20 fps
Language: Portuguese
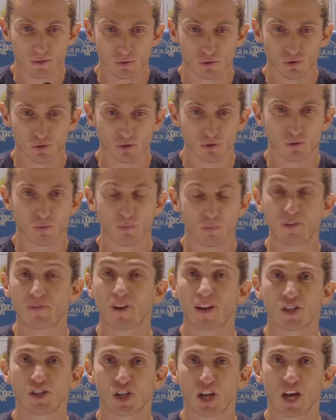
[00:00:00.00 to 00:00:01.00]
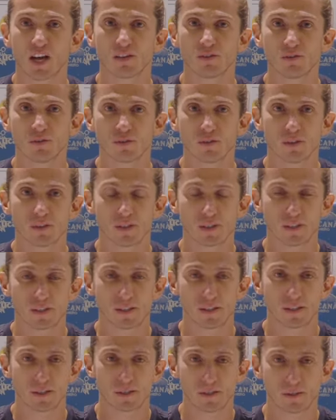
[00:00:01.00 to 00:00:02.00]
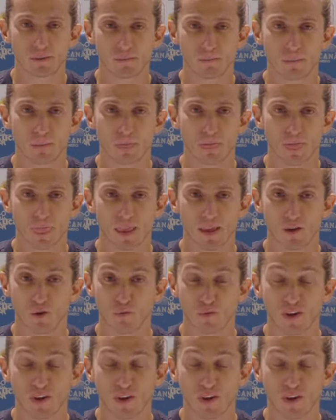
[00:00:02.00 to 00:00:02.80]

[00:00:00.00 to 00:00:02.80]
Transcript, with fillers: Eu sou um privilegiado e hum,